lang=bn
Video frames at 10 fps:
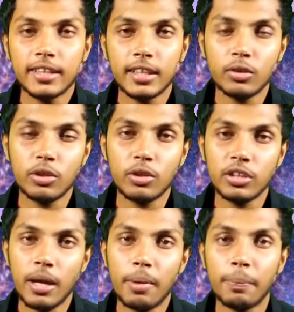যেটা তৈরি
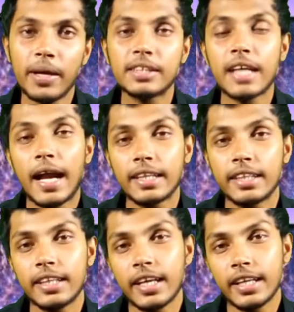করতে আমার প্রায় চার
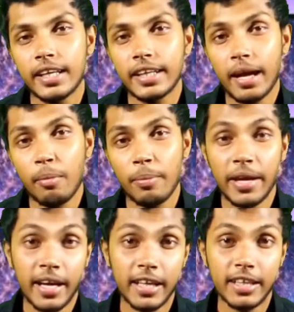দিনের ইনকাম আমি
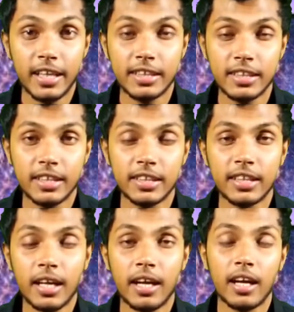এখানে ঢেলেছি
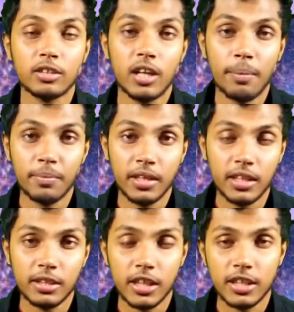যেটা আসলে
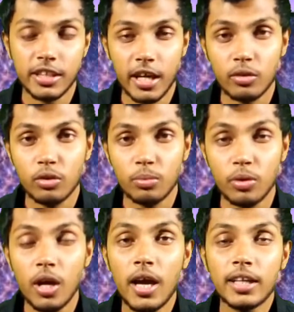আপনাদের সাথে শেয়ার করব
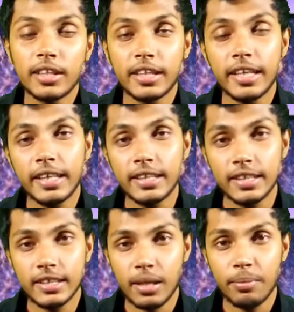যে কি কি
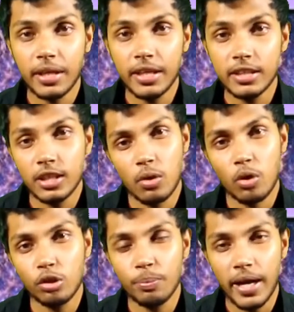জিনিস আমি কিনেছি
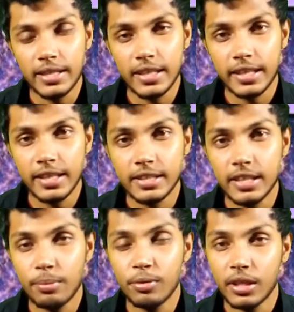কত প্রাইজে
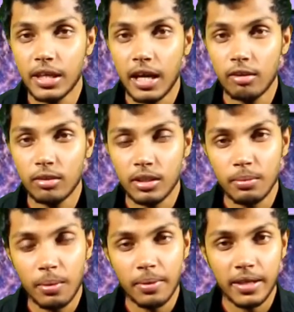কিনেছি এবং ভালো
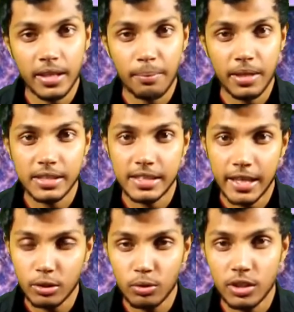কিভাবে এটা আমি
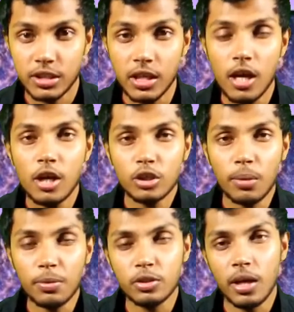সেট করেছি
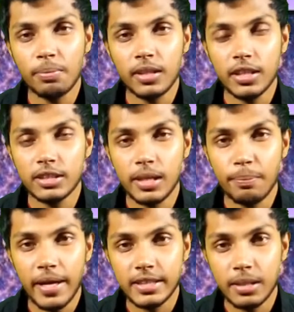সব কিছুই আপনাদের
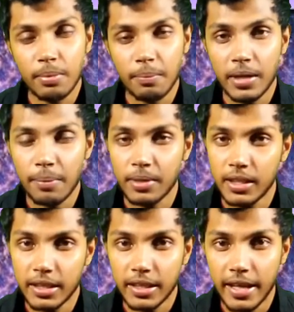স্টেপ বাই স্টেপ আমি
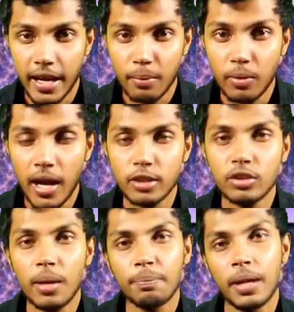আপনাদেরকে দেখাবো আর
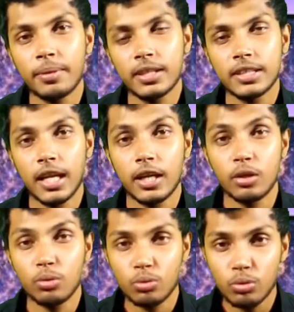যদি আপনি আমাদের চ্যানেলে
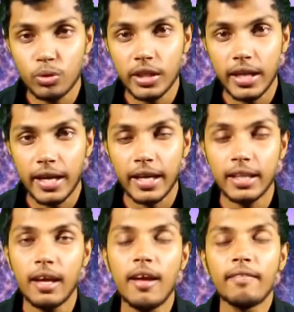নতুন হয়ে
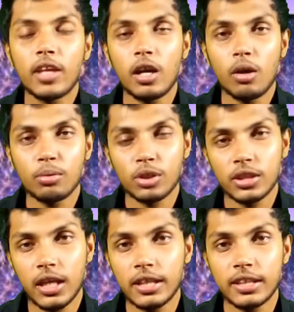থাকেন তাহলে
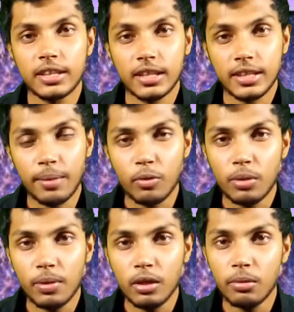অবশ্যই চ্যানেলটি সাবস্ক্রাইব
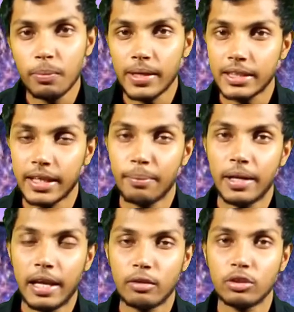করে ফেলবেন এবং পাশে থাকা
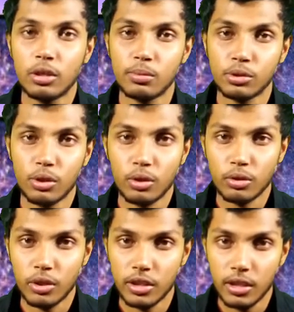বেল আইকনটি অবশ্যই অন
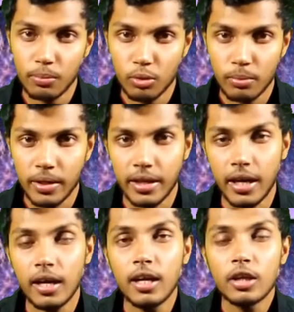করে দিতে ভুলবেন
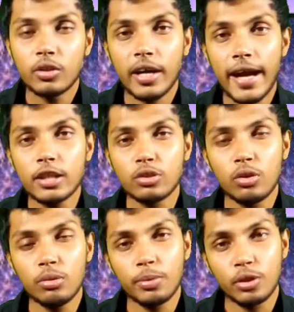না তো গাইস
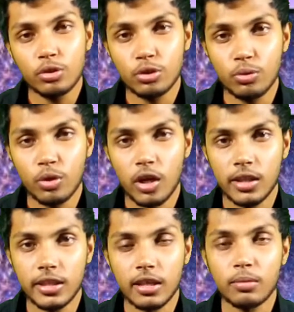চলুন ভিডিওটি শুরু
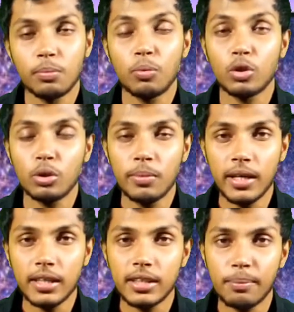করা যাক তো
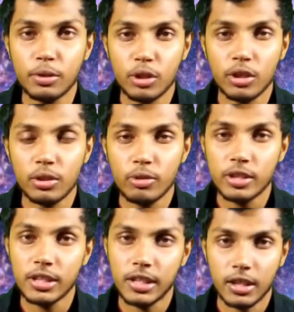প্রথমেই যে বিষয়টি
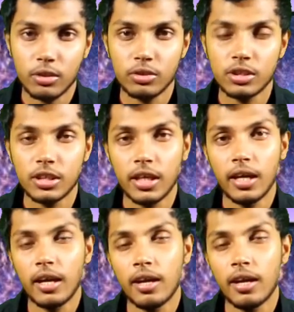রয়েছে সেটা হচ্ছে